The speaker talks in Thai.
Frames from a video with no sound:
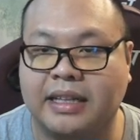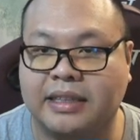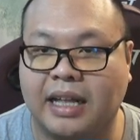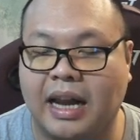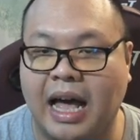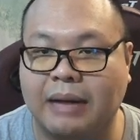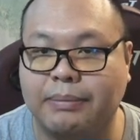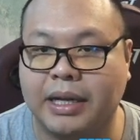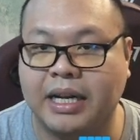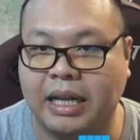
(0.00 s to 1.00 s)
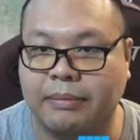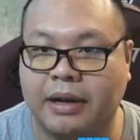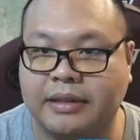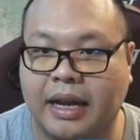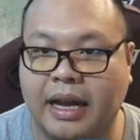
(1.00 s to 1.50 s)
ตลาดเป็นเงิน M ก็
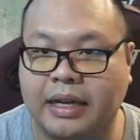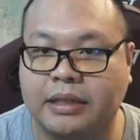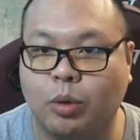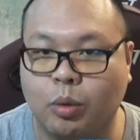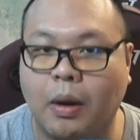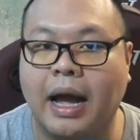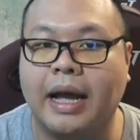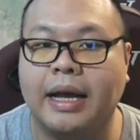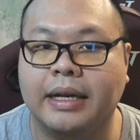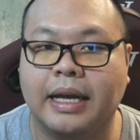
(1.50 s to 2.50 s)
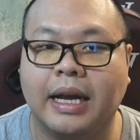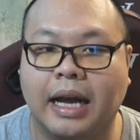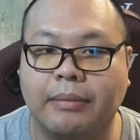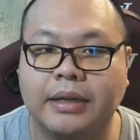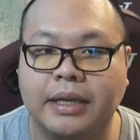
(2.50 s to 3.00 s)
จะถูกกว่านะครั
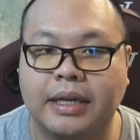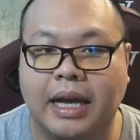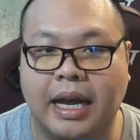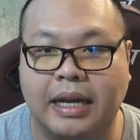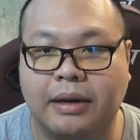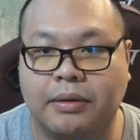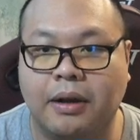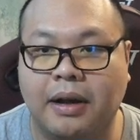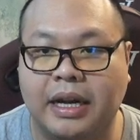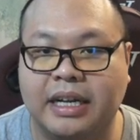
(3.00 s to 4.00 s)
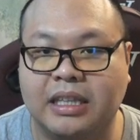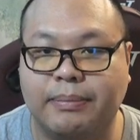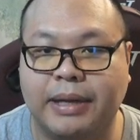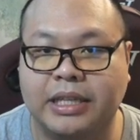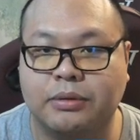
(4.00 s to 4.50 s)
บอ่าแล้วก็อันนี้ก็จะ
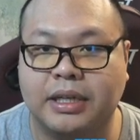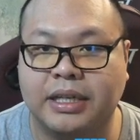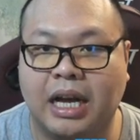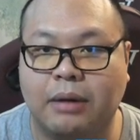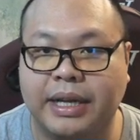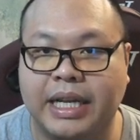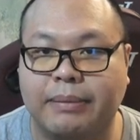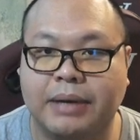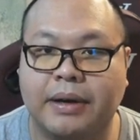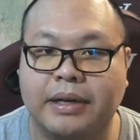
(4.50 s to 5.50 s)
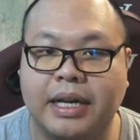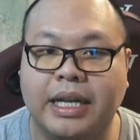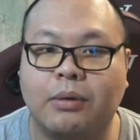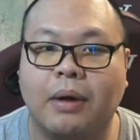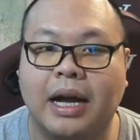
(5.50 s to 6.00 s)
เป็นอีกชุดหนึ่งที่เอาไว้เก็บเลเวลได้ดี
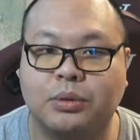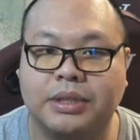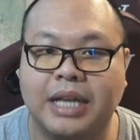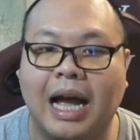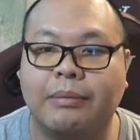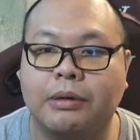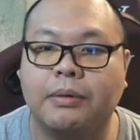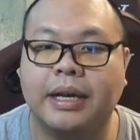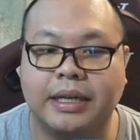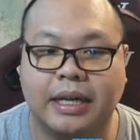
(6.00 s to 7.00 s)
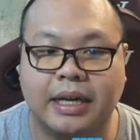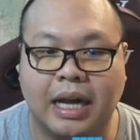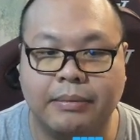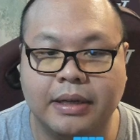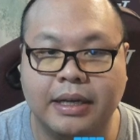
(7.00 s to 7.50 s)
กว่าชุดยามด้วยนะครั
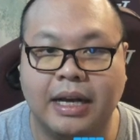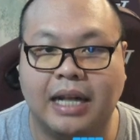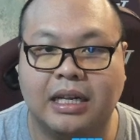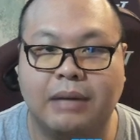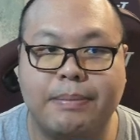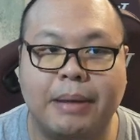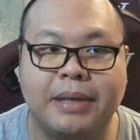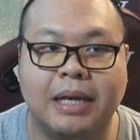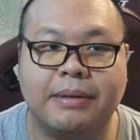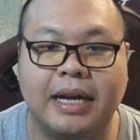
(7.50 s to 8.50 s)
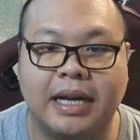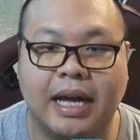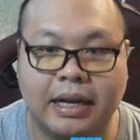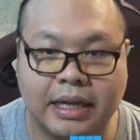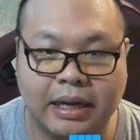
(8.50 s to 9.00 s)
บอ่าเดี๋ยวเรามาเปรียบเทียบกันนะ
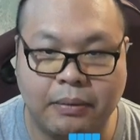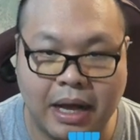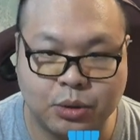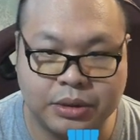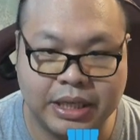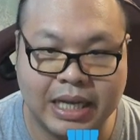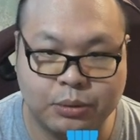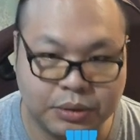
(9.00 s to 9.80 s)
ระหว่างชุดนี้กับชุด